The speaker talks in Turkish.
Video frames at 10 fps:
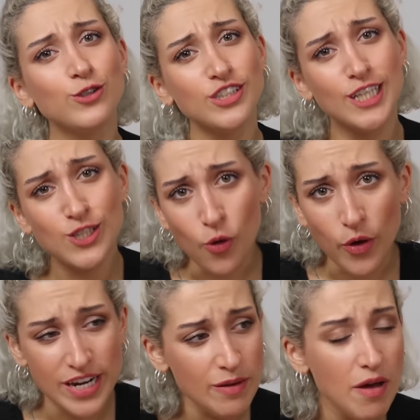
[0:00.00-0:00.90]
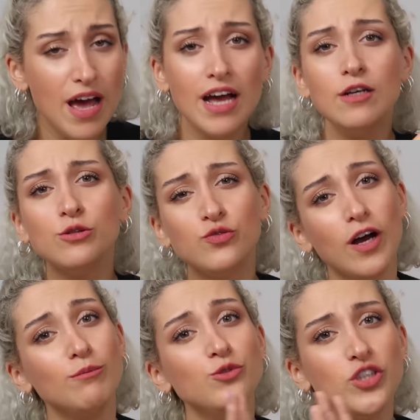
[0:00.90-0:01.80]
Onu size söyleyeyim.
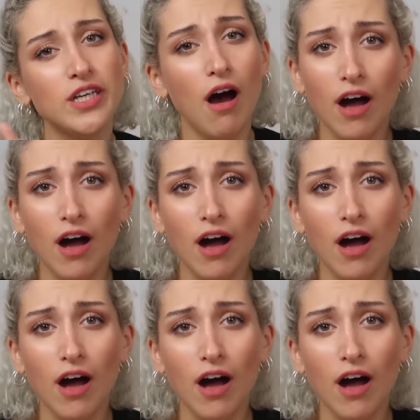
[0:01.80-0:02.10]
Lütfen bu çayı